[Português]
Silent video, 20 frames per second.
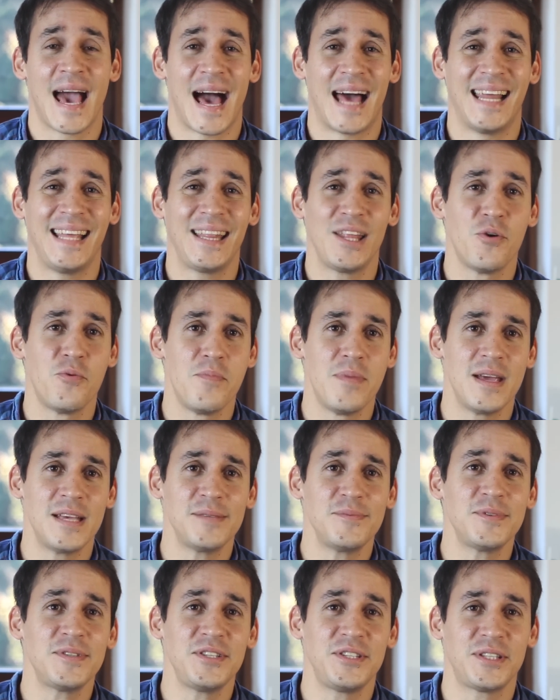Ali tem o
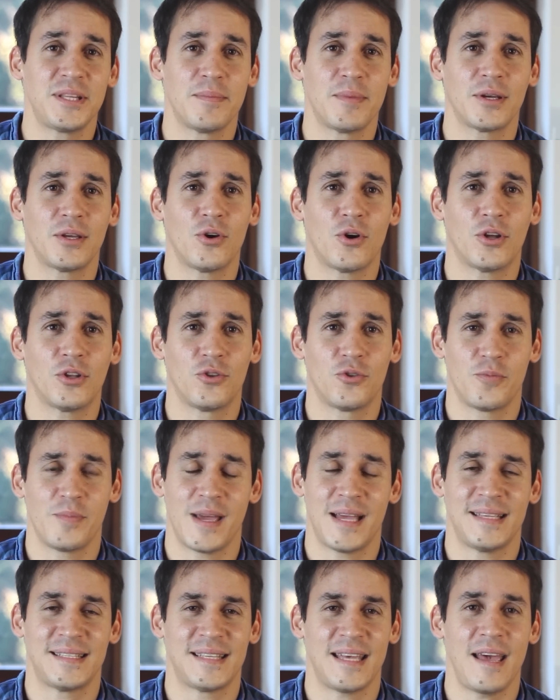mesmo sistema que roda no
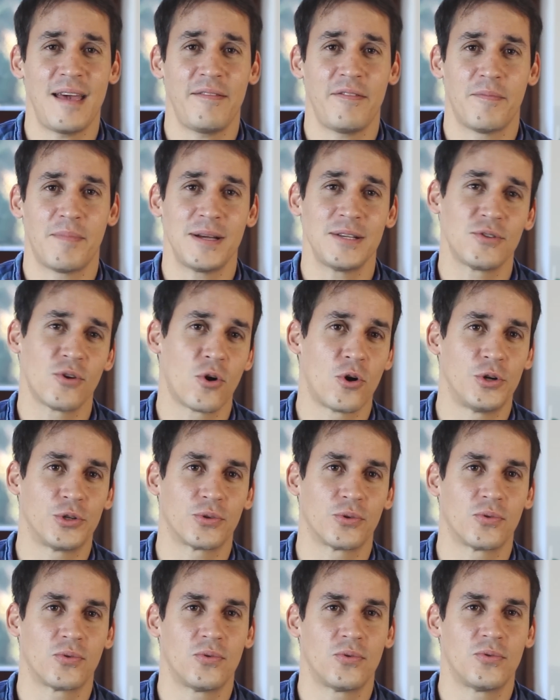BI Server, mas
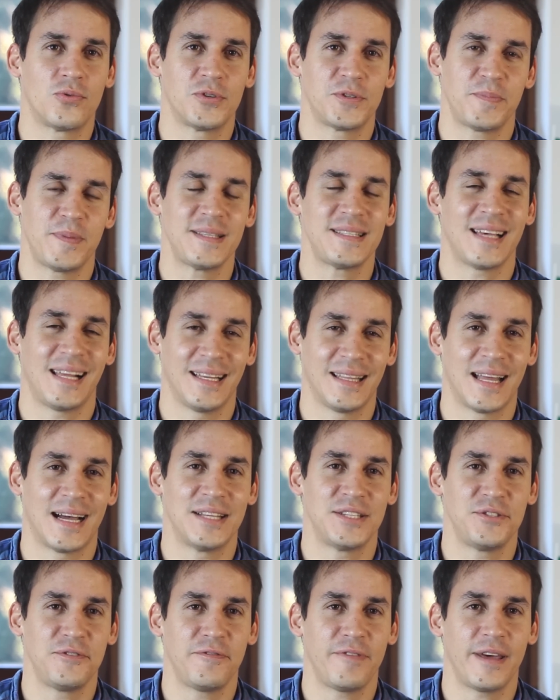lógico, com
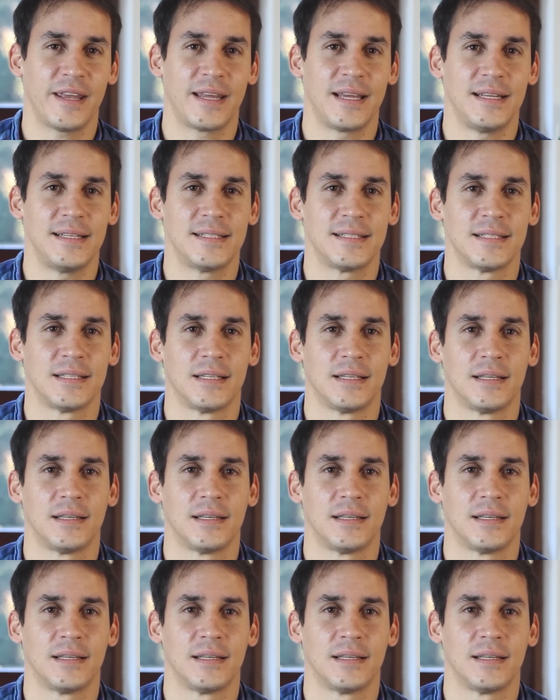especialidades diferentes.